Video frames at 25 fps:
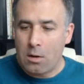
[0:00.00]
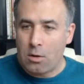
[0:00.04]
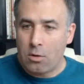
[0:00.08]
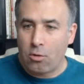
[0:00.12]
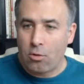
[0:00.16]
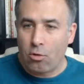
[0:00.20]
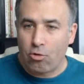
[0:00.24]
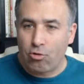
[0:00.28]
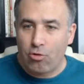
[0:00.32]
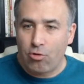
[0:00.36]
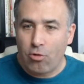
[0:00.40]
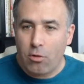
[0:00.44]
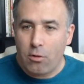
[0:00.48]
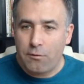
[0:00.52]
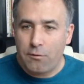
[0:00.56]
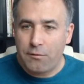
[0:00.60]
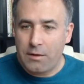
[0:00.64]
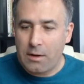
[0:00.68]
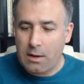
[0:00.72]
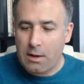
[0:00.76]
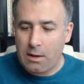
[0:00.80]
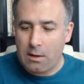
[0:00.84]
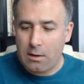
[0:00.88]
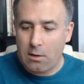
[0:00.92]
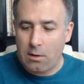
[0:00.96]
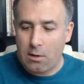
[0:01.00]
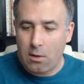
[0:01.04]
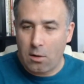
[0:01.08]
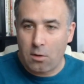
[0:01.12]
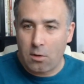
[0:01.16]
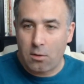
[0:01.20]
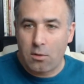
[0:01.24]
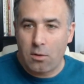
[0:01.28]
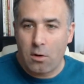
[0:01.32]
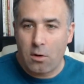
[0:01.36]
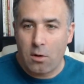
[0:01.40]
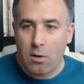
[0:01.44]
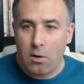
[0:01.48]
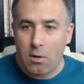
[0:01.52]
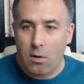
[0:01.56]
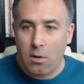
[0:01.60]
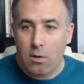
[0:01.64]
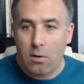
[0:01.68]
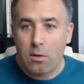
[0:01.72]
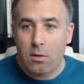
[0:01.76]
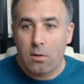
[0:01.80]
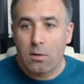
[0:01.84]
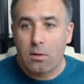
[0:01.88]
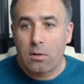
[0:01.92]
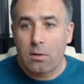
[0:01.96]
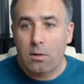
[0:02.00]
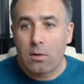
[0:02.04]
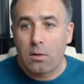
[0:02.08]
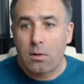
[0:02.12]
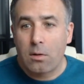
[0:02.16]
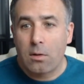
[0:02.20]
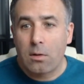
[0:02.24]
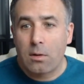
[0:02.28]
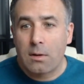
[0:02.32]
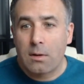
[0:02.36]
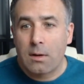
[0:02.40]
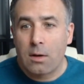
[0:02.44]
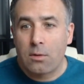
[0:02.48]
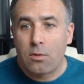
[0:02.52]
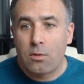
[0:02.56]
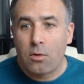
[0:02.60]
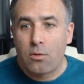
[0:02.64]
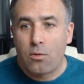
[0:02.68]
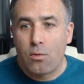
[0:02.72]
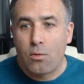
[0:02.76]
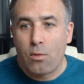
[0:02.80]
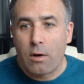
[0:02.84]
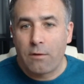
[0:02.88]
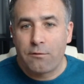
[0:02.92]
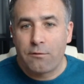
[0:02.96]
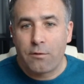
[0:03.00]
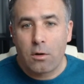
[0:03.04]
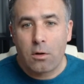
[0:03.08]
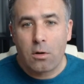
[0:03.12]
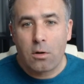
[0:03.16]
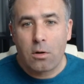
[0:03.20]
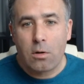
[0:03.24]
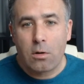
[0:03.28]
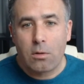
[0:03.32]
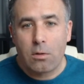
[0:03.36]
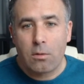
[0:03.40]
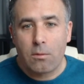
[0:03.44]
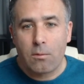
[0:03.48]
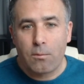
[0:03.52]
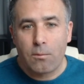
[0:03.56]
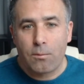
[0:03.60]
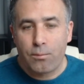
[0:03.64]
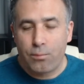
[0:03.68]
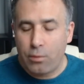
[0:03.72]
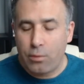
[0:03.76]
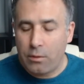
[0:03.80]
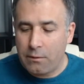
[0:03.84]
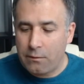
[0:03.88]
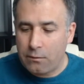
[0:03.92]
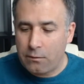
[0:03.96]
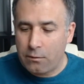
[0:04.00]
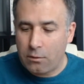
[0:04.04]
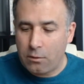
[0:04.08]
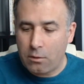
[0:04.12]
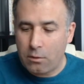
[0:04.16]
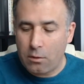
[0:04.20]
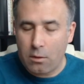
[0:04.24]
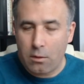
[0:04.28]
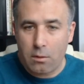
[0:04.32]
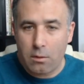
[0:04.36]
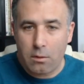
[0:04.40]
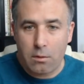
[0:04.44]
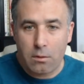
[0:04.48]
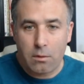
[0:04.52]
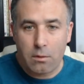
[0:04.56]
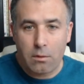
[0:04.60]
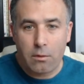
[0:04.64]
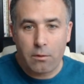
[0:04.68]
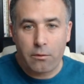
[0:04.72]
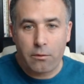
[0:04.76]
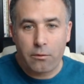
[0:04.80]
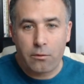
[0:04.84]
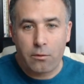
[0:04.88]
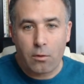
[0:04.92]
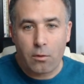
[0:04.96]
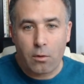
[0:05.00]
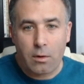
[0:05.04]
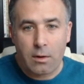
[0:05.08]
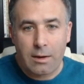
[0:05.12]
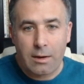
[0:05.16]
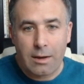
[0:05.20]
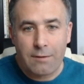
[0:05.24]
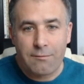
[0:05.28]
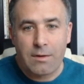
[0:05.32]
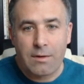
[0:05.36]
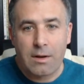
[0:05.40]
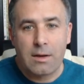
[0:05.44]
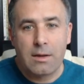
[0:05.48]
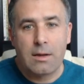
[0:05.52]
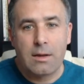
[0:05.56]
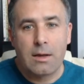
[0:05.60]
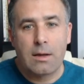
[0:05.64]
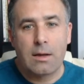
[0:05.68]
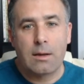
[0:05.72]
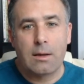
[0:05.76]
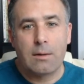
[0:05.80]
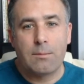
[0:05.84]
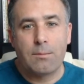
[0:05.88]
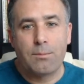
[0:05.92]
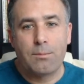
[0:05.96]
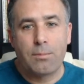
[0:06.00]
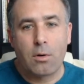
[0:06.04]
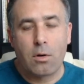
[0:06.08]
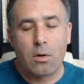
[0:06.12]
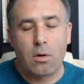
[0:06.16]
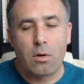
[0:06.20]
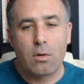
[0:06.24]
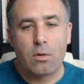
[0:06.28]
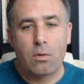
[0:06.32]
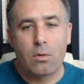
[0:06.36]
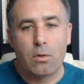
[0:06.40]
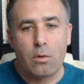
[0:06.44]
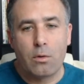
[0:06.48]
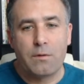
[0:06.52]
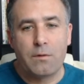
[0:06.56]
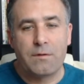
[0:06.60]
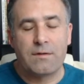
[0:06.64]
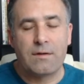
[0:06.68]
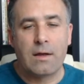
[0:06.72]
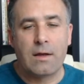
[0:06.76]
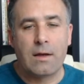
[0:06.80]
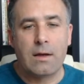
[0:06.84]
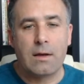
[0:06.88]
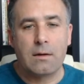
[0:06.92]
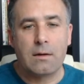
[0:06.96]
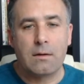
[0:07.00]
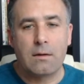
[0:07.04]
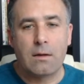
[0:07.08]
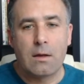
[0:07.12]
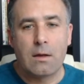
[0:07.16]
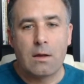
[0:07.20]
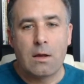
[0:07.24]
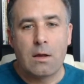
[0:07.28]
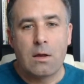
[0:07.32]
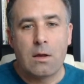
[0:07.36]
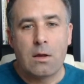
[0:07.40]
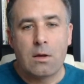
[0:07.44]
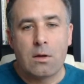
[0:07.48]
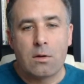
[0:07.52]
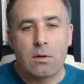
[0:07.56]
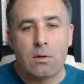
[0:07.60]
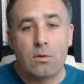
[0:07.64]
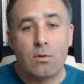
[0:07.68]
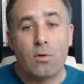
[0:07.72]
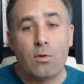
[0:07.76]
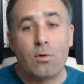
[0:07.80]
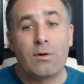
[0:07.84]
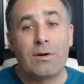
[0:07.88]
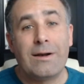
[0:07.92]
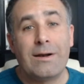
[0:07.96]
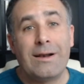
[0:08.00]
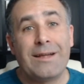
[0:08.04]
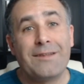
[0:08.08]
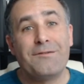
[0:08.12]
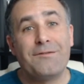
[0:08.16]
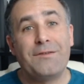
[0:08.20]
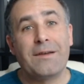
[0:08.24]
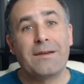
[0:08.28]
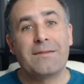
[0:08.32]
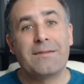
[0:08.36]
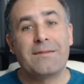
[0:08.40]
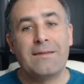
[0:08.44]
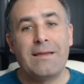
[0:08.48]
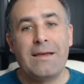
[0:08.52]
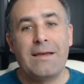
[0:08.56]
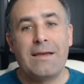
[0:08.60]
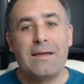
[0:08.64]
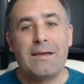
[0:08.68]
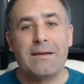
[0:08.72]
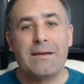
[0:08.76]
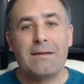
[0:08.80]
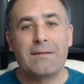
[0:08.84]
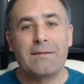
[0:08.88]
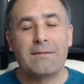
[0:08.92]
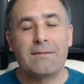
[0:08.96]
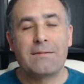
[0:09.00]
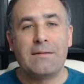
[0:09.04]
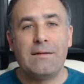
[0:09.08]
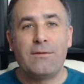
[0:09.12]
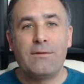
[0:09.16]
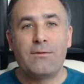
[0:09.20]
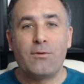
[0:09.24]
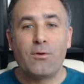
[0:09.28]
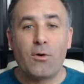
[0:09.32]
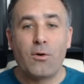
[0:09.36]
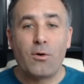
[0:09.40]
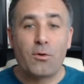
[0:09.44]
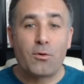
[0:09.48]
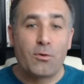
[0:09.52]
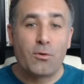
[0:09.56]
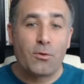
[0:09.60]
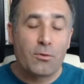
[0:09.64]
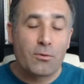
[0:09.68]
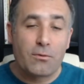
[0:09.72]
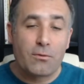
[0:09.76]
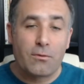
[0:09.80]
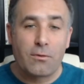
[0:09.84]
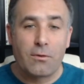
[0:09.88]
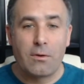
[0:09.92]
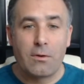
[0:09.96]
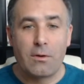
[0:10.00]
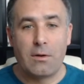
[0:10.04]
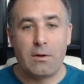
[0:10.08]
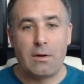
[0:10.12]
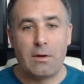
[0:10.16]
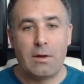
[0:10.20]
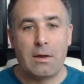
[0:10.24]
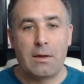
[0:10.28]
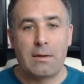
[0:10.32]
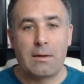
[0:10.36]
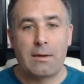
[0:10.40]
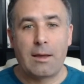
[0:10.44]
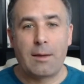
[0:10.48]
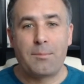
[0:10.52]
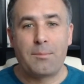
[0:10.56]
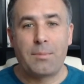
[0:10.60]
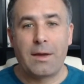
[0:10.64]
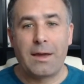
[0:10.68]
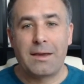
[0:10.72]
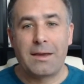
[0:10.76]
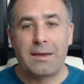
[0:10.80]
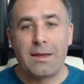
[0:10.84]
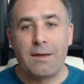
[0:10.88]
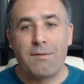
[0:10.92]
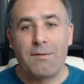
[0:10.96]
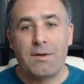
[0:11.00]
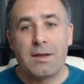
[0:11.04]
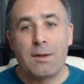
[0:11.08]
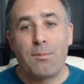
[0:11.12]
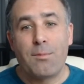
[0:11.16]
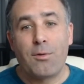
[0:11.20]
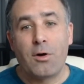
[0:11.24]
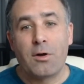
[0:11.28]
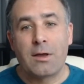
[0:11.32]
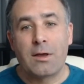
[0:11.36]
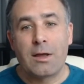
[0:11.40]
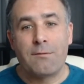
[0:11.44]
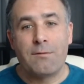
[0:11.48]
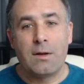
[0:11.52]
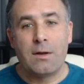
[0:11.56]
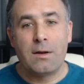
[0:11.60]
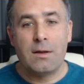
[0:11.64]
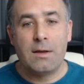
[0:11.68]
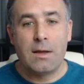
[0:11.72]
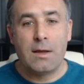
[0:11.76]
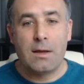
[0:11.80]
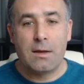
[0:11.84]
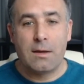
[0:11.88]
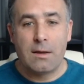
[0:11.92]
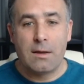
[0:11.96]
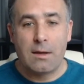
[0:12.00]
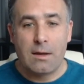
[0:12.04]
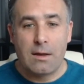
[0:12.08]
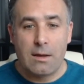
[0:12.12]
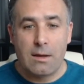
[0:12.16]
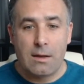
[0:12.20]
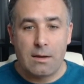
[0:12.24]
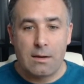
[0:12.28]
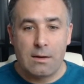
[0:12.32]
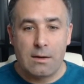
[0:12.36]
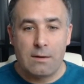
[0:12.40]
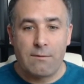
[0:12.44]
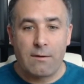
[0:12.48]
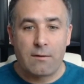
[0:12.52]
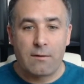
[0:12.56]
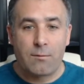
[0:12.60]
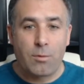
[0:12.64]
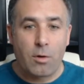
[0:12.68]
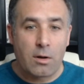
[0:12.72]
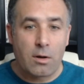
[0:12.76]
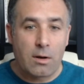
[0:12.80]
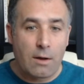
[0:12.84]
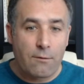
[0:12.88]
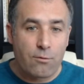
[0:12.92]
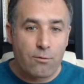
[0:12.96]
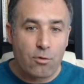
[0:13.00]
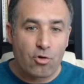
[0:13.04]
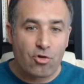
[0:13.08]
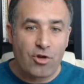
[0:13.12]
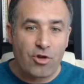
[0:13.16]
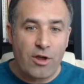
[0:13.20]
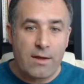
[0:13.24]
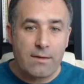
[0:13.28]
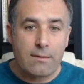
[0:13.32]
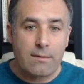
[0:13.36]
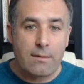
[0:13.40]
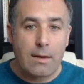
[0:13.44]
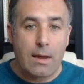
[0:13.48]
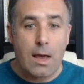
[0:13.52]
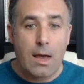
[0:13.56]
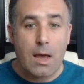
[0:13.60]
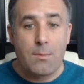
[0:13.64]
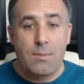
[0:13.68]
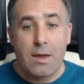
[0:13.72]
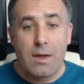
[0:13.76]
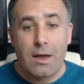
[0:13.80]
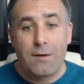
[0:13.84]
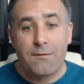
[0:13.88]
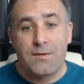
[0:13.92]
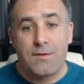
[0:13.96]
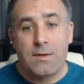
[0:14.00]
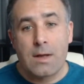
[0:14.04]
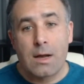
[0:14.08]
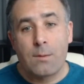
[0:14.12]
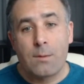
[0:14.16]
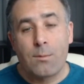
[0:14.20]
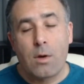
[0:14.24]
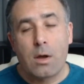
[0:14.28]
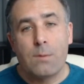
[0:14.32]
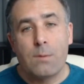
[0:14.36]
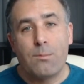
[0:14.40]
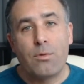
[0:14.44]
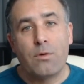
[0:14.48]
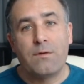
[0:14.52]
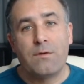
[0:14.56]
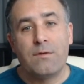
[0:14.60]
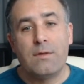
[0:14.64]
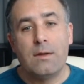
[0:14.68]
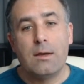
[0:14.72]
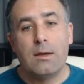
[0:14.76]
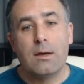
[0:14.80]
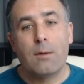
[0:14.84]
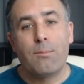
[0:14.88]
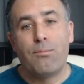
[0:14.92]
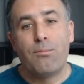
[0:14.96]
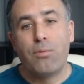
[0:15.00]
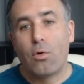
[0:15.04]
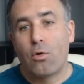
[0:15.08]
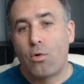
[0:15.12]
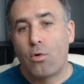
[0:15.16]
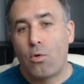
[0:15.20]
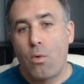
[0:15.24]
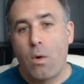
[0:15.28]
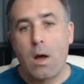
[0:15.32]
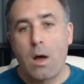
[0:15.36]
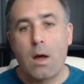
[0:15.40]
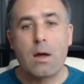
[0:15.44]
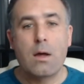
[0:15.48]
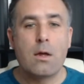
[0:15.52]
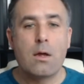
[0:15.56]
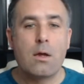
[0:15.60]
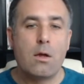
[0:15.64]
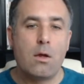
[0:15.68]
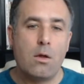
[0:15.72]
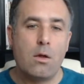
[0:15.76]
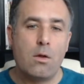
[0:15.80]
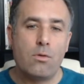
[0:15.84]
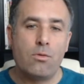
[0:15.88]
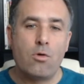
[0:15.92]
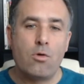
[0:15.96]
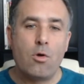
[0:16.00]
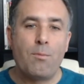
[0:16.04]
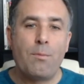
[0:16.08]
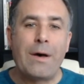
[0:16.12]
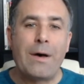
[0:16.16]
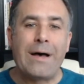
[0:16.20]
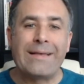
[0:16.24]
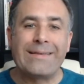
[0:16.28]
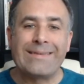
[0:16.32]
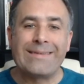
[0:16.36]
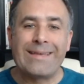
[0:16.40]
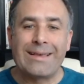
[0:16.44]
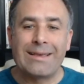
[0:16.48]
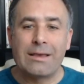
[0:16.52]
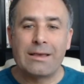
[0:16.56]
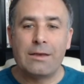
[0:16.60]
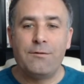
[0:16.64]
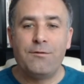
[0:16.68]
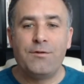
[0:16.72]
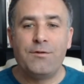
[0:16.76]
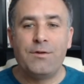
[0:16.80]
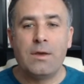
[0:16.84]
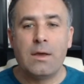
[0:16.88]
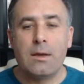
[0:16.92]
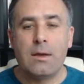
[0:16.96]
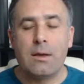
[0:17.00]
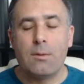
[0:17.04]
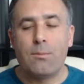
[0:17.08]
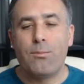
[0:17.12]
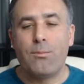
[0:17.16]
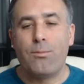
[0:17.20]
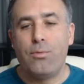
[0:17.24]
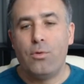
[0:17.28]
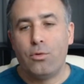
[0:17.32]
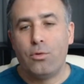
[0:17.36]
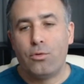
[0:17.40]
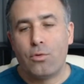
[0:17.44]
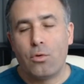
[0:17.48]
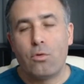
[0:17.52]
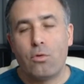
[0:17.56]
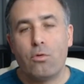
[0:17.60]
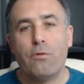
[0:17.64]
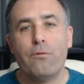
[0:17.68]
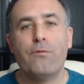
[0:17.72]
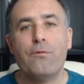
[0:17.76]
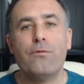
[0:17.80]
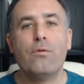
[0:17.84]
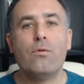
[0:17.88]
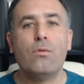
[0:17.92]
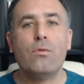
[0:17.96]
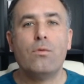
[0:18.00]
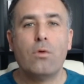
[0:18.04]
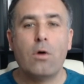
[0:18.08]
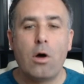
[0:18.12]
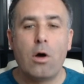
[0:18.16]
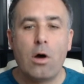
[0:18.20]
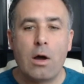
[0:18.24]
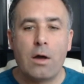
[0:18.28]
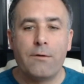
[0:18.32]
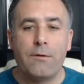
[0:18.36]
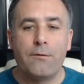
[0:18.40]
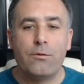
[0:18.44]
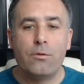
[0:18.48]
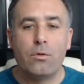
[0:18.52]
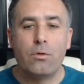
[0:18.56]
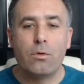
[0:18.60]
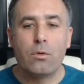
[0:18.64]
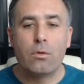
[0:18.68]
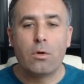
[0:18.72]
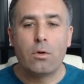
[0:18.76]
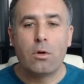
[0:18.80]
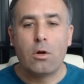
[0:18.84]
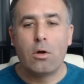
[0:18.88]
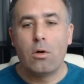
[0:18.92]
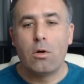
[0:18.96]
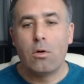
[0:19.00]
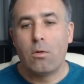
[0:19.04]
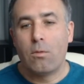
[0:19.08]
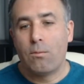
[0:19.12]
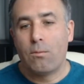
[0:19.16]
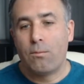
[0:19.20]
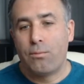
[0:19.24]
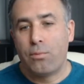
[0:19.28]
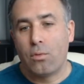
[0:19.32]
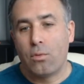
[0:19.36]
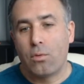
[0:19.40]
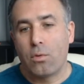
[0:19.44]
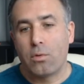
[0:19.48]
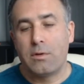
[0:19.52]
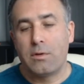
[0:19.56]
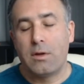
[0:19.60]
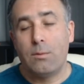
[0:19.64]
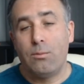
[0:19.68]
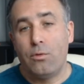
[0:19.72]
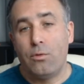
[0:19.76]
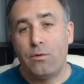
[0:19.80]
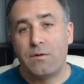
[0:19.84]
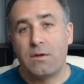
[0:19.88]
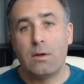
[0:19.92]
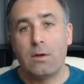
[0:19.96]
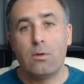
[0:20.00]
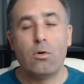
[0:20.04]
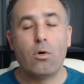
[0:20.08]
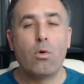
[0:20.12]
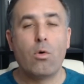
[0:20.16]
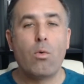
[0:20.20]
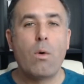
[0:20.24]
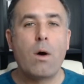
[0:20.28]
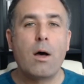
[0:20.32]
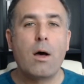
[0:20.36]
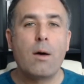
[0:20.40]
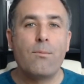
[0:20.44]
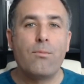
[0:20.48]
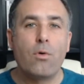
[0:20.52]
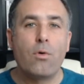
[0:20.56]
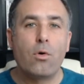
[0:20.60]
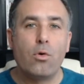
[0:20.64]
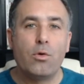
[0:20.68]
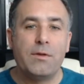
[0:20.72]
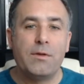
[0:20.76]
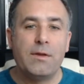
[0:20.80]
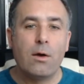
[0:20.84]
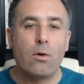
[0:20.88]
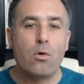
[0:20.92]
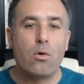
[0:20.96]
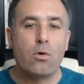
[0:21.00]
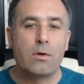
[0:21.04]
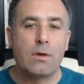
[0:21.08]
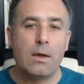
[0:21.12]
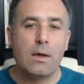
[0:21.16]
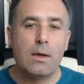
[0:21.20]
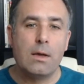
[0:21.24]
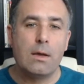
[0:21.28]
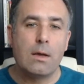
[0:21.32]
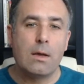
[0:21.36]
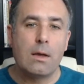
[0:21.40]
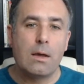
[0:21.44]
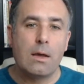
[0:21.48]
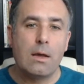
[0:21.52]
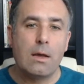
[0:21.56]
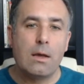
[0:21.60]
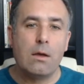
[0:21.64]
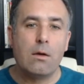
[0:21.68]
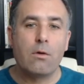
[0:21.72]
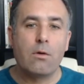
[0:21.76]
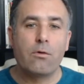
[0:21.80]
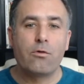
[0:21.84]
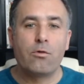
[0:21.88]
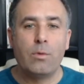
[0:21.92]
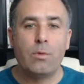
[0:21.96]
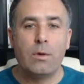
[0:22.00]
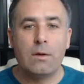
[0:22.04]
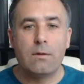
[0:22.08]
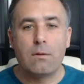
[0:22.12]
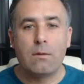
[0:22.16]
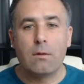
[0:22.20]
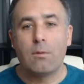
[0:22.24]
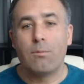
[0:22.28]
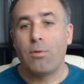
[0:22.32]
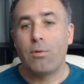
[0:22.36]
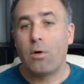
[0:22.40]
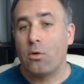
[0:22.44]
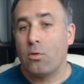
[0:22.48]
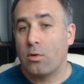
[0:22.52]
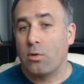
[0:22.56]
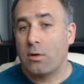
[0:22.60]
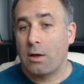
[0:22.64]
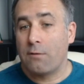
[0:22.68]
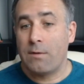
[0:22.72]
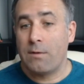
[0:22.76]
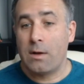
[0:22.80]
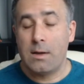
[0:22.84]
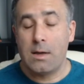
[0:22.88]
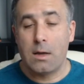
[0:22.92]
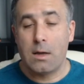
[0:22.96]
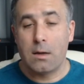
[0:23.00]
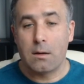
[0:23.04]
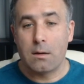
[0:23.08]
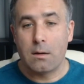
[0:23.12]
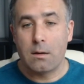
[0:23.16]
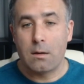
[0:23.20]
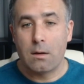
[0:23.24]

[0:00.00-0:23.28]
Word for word: Donc je reviens encore quelques coups avant, puisque sur cavalier prend E5. Donc l'adversaire, s'il se rend compte qu'après cavalier prend cavalier, il va se prendre la fourchette, eh bien finalement il peut se dire pourquoi ne pas sacrifier plutôt le fou en F2 pour débusquer le roi, pour le déroquer, et ensuite prendre le cavalier.